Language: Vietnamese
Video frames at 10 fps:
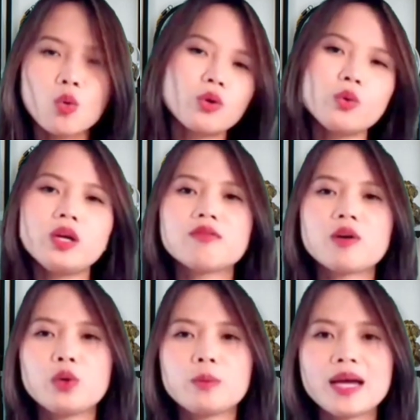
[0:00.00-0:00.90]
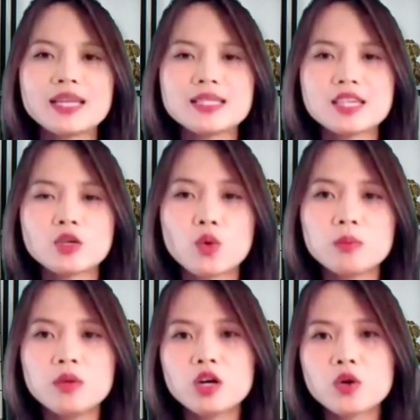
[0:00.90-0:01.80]
Quận ủy và Ủy ban Nhân dân
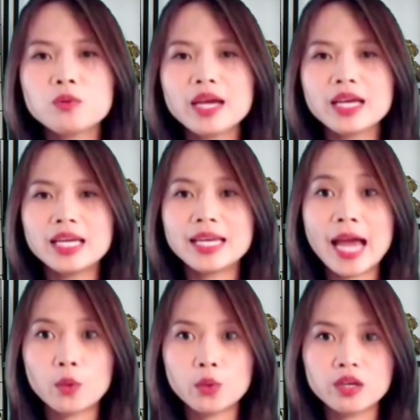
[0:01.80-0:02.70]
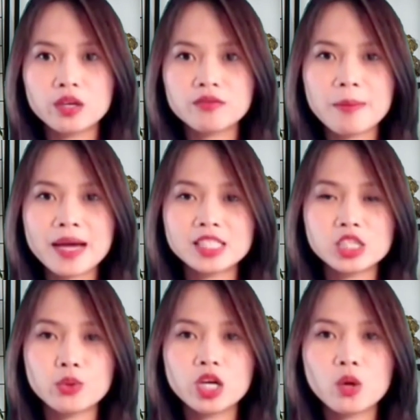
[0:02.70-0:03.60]
quận 10 cũng đề nghị Đảng ủy và Ban
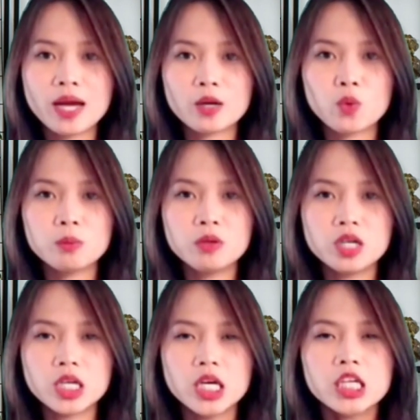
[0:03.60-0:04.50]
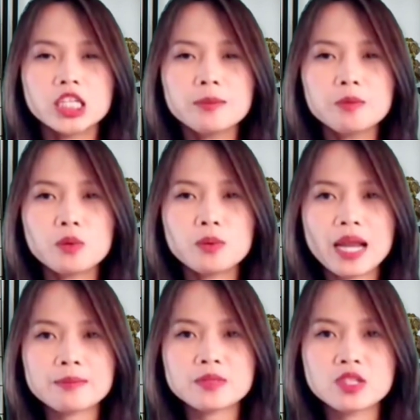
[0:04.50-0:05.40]
Chỉ huy Công an quận 10 tiếp tục
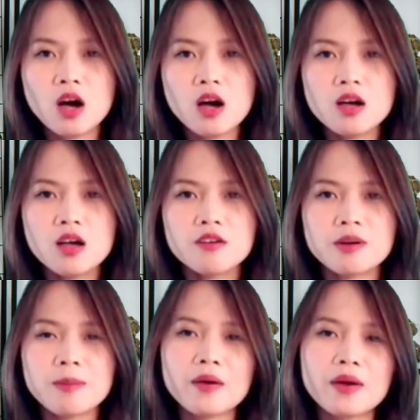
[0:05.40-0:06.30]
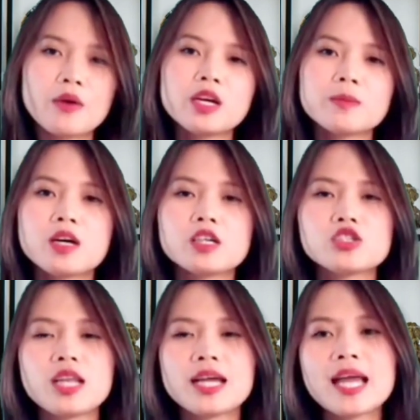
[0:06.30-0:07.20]
làm rõ và báo cáo kịp thời
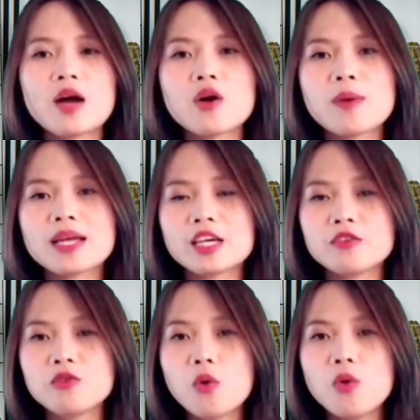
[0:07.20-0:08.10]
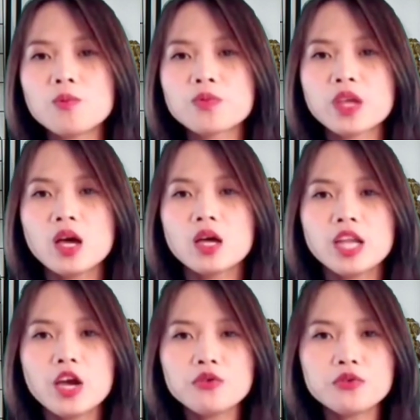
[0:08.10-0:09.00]
cho lãnh đạo công an thành phố.
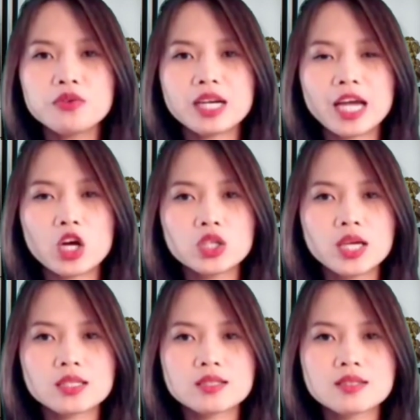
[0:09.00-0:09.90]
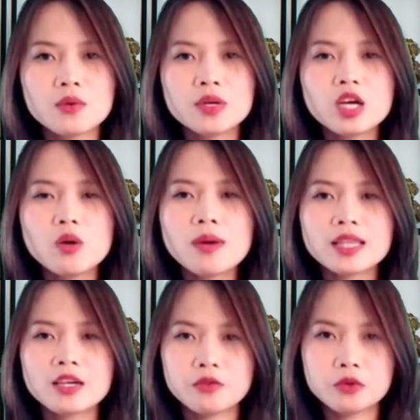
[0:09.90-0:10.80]
Nếu vụ việc này có thật, sau khi công
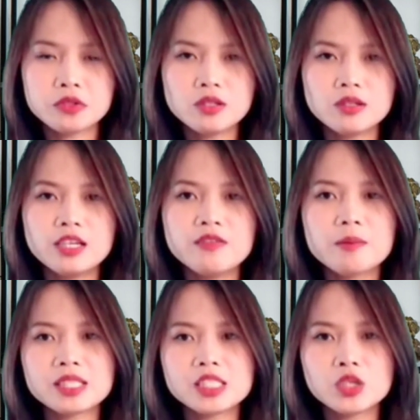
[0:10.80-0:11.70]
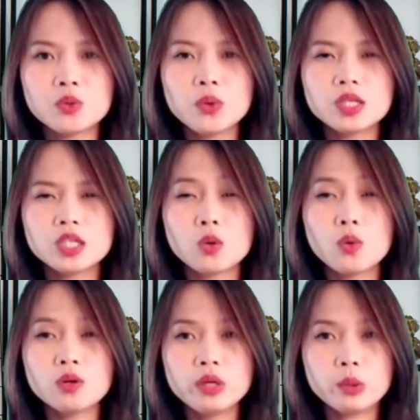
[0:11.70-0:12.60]
an thành phố xử lý về mặt chính quyền thì
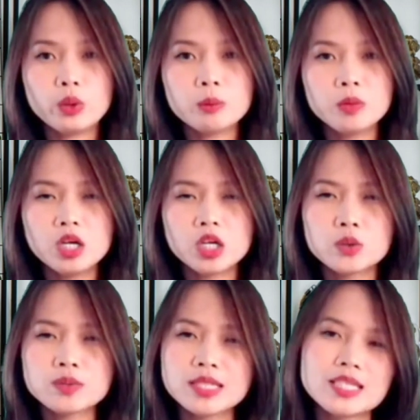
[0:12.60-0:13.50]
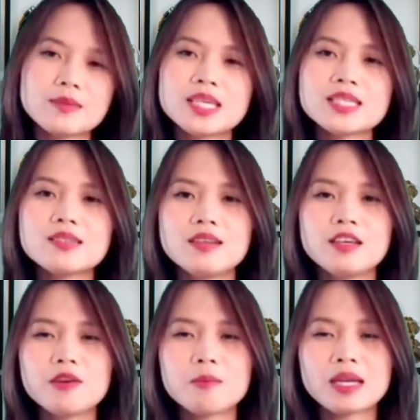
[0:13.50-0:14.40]
Quận ủy quận 10 cũng sẽ xem xét xử
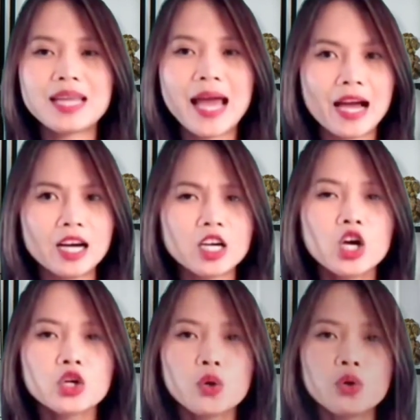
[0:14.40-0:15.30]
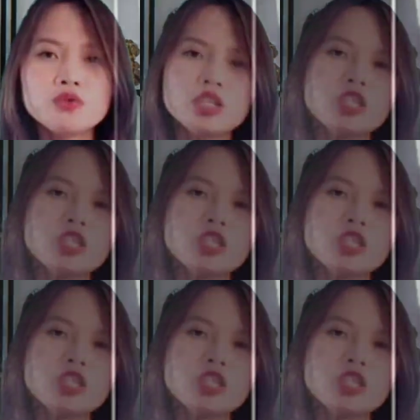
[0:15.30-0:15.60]
lý về mặt đảng đối với